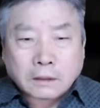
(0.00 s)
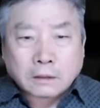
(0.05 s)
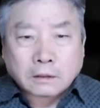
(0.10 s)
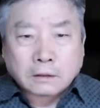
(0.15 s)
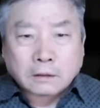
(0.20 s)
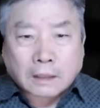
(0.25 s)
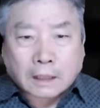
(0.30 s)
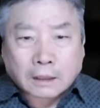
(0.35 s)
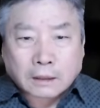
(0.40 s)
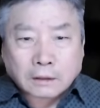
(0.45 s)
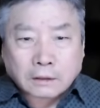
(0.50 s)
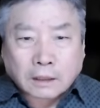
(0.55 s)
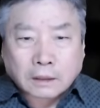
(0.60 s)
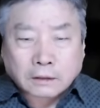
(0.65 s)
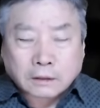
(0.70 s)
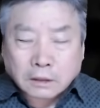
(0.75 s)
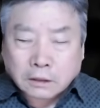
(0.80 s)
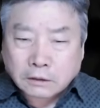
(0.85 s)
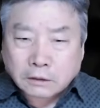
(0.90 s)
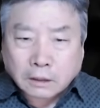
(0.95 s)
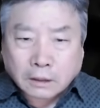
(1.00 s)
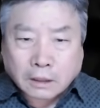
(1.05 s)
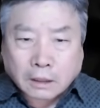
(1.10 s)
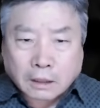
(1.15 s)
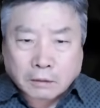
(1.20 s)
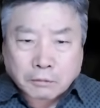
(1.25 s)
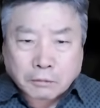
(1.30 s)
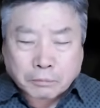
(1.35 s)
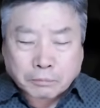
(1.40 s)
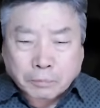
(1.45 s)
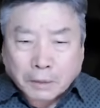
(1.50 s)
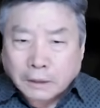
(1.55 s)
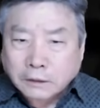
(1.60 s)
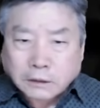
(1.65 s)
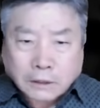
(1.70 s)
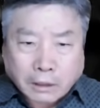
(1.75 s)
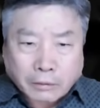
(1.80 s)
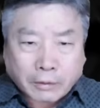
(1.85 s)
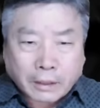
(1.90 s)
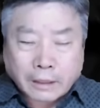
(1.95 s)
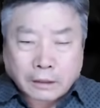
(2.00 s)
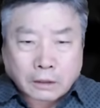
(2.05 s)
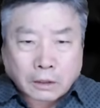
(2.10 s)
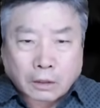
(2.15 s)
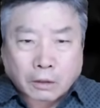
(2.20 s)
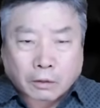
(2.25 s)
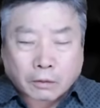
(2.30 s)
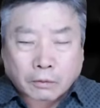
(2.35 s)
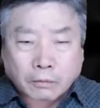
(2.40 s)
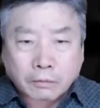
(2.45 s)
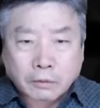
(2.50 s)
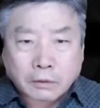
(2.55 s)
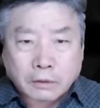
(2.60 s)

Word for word: 길은 아니다 생각하면 빠져나와야 돼요.